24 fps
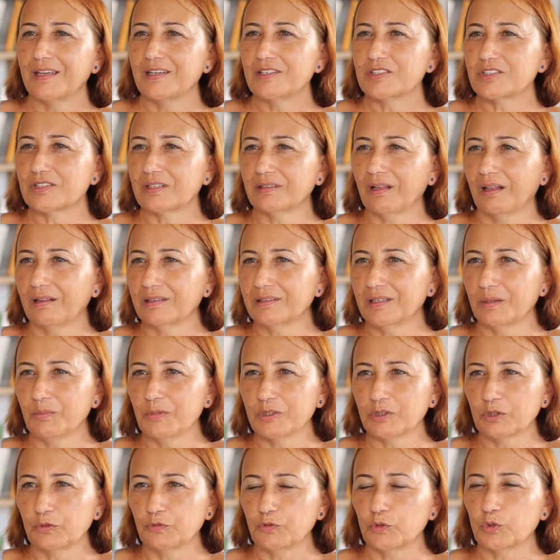işte dalga
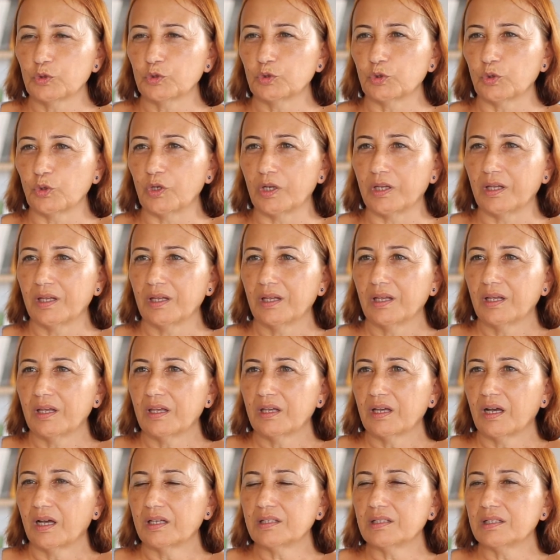metaforu da öyle.
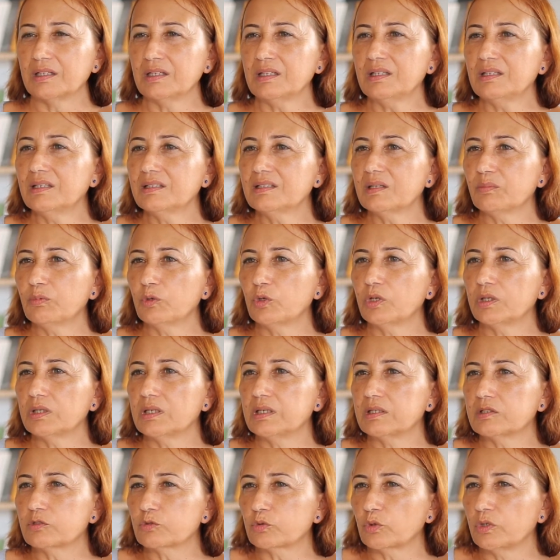Hani ille de böyle
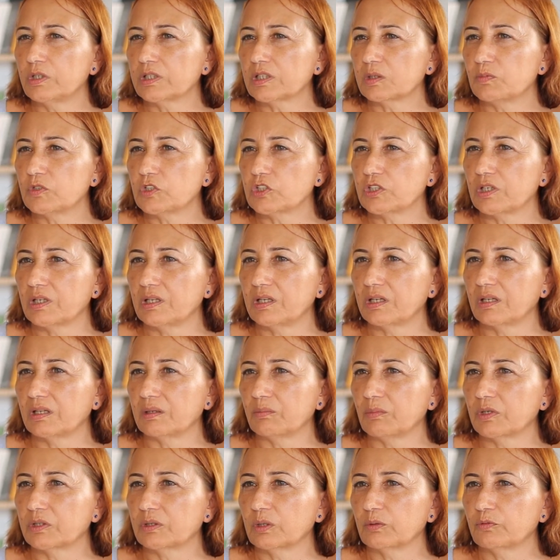hidrolik bir şeyle
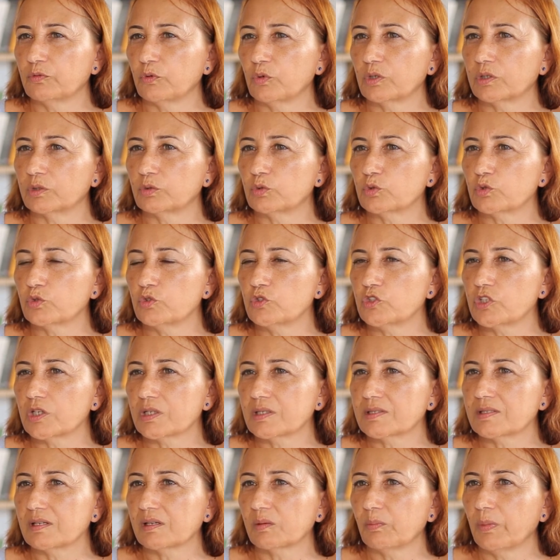metaforla
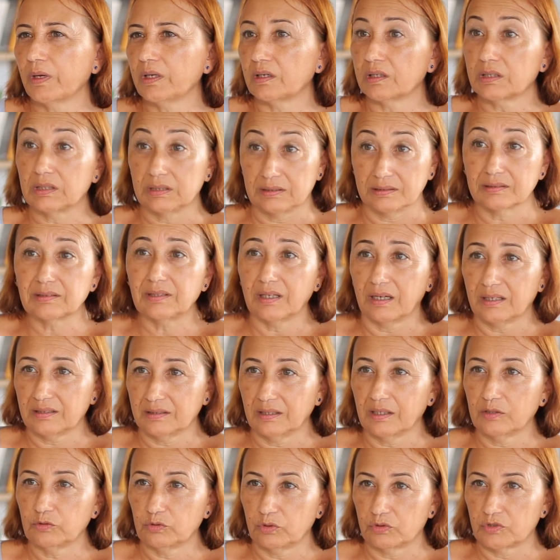düşüneceksek ben
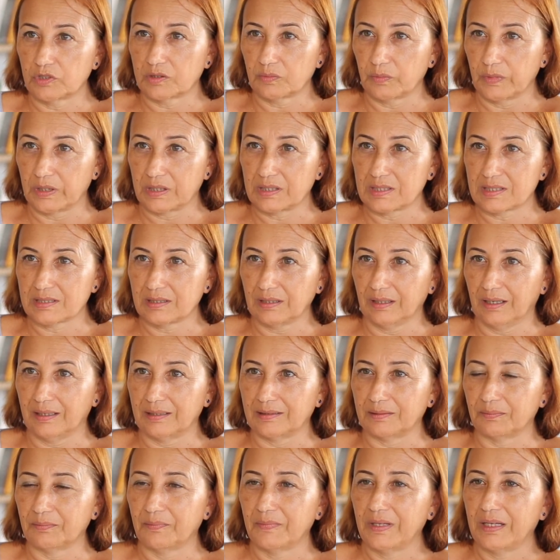akıntılardan söz etmek
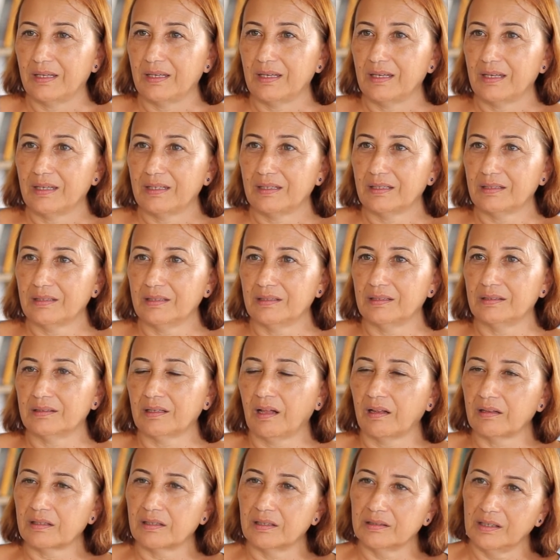isterdim. E,
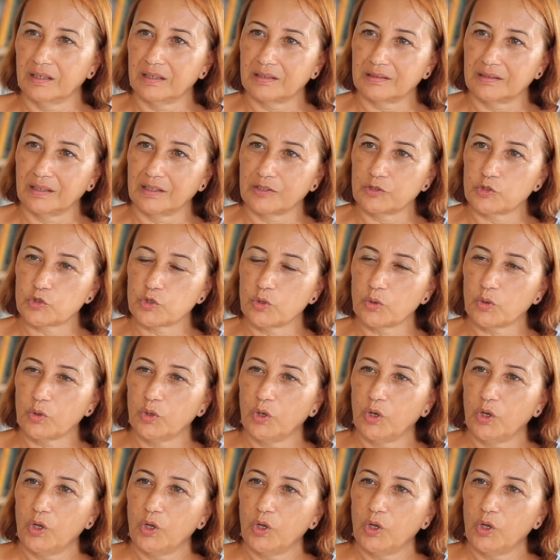dalgalardan çok.